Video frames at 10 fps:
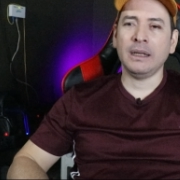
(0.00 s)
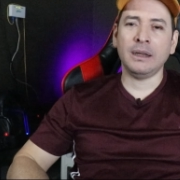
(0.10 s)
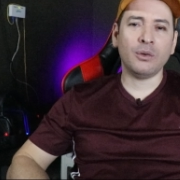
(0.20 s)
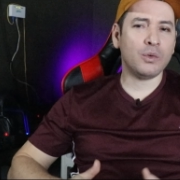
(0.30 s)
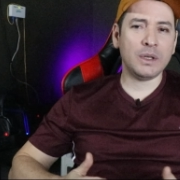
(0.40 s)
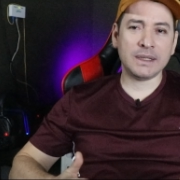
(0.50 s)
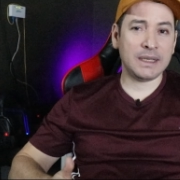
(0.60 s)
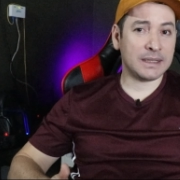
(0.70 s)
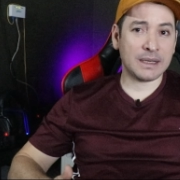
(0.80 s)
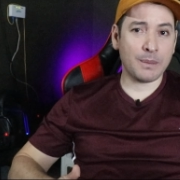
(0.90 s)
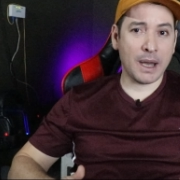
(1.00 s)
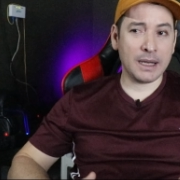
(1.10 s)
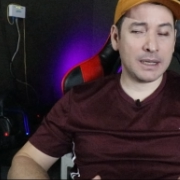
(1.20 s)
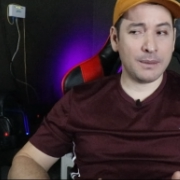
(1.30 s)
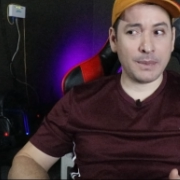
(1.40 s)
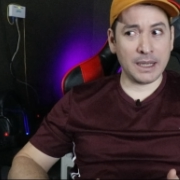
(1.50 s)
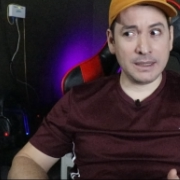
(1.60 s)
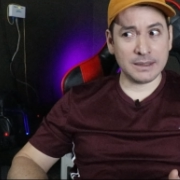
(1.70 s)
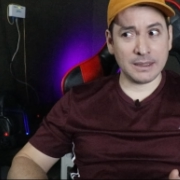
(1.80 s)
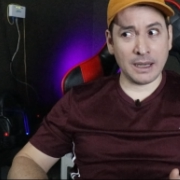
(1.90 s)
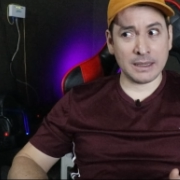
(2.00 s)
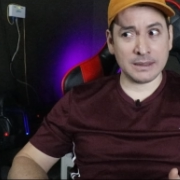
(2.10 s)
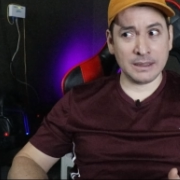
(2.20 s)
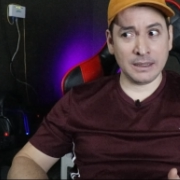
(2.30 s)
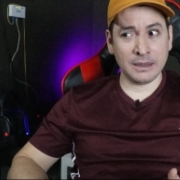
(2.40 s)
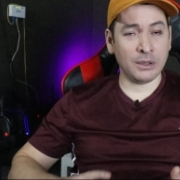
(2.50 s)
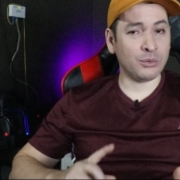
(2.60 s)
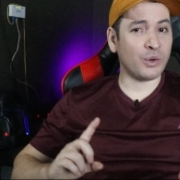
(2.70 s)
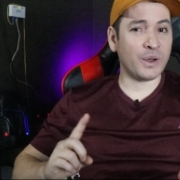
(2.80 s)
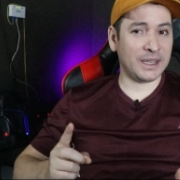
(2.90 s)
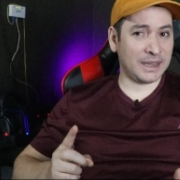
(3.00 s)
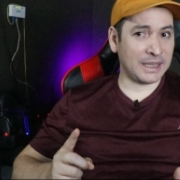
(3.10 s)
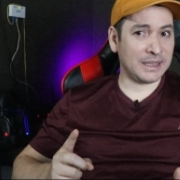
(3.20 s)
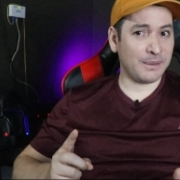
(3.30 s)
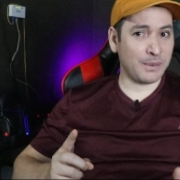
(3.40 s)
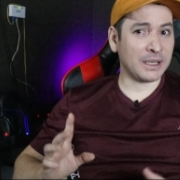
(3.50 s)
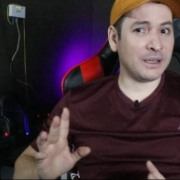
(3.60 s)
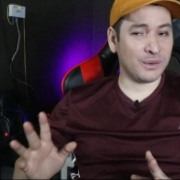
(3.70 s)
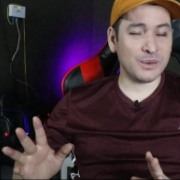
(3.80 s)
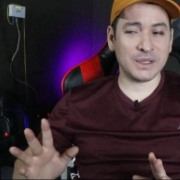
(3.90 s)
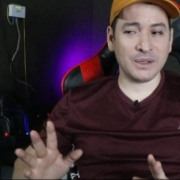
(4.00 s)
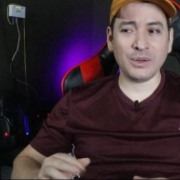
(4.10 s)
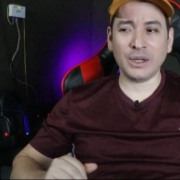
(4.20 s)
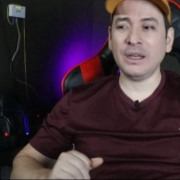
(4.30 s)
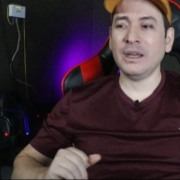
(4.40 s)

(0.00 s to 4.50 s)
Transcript: Não conhecia essa marca, mas assim, não tô ganhando nada na marca inclusive, né?